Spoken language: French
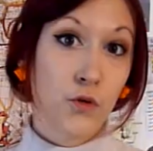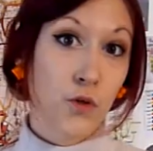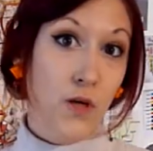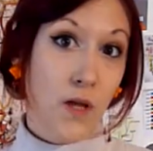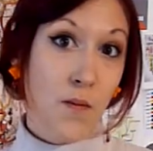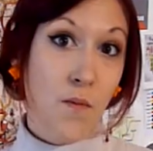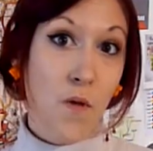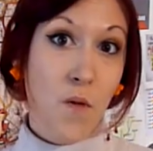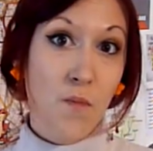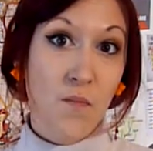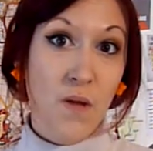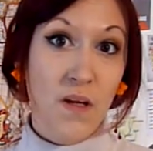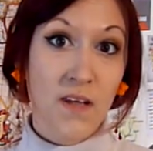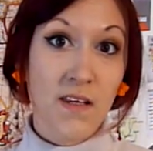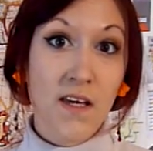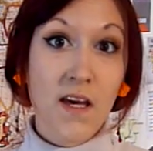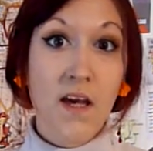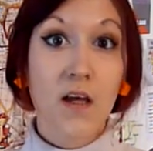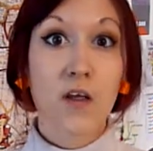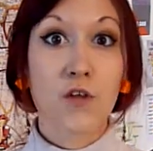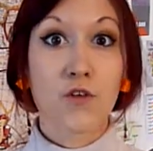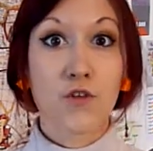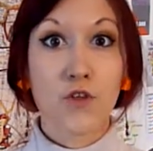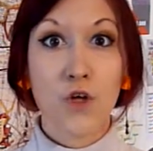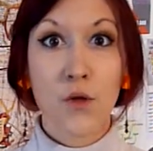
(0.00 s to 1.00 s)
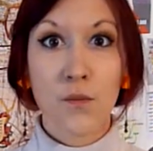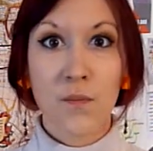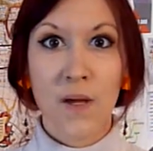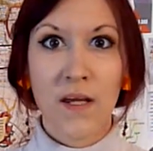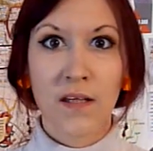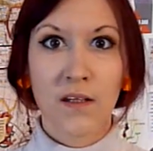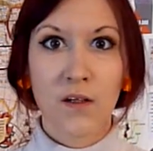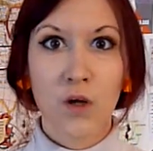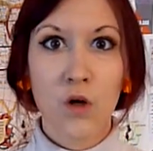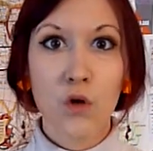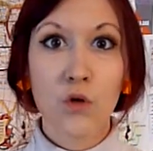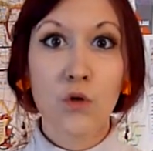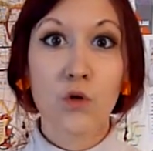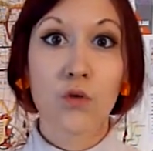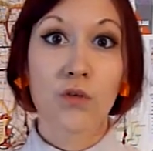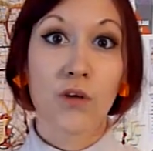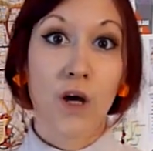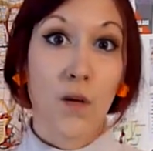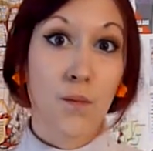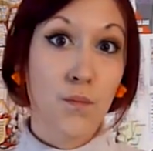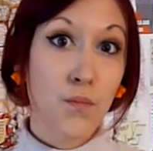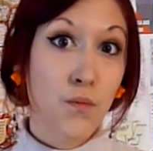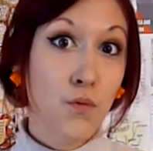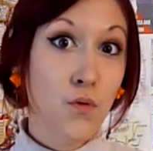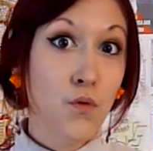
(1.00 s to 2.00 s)
De la même manière, John Michael
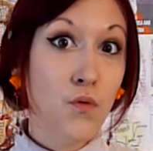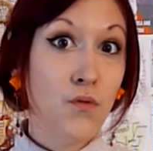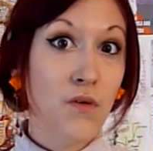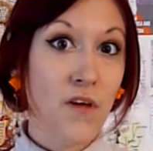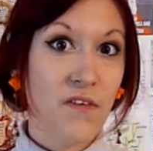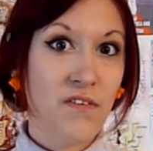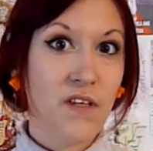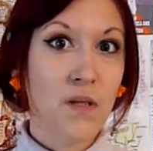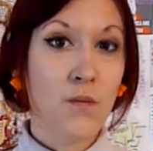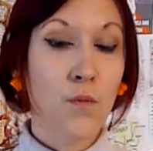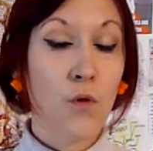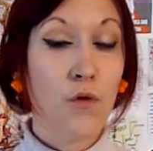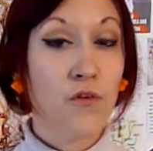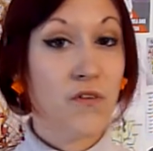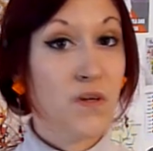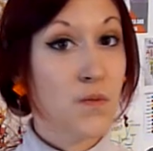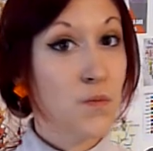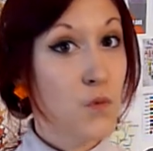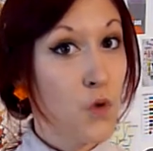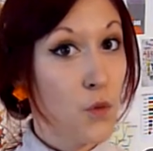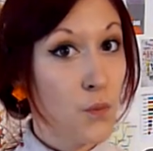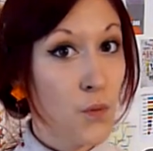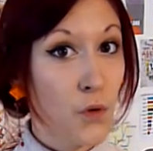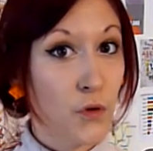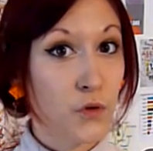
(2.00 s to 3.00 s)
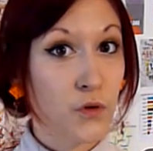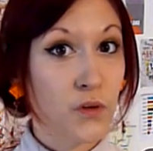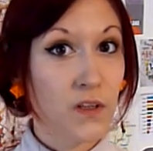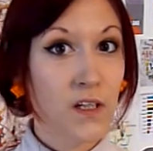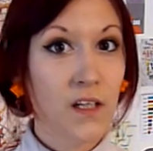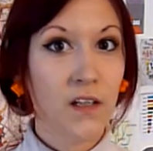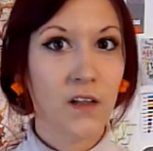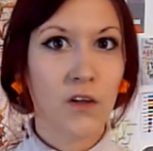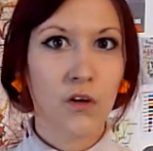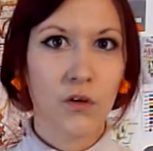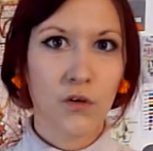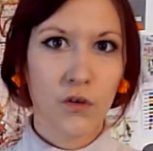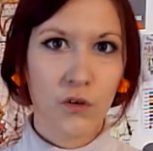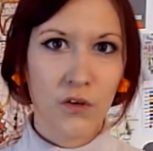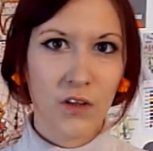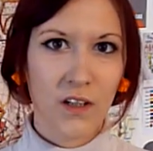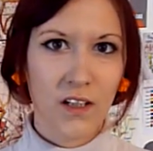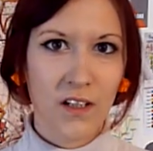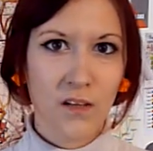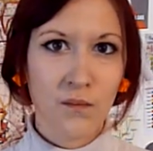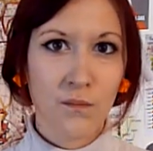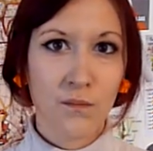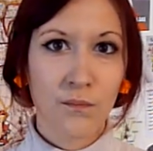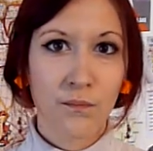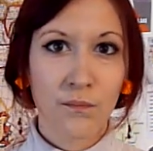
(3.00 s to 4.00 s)
trouvera plus facilement ses mots en portugais qu'en
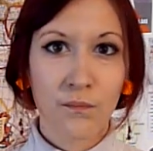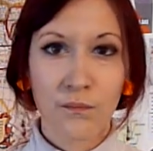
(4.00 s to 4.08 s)
anglais.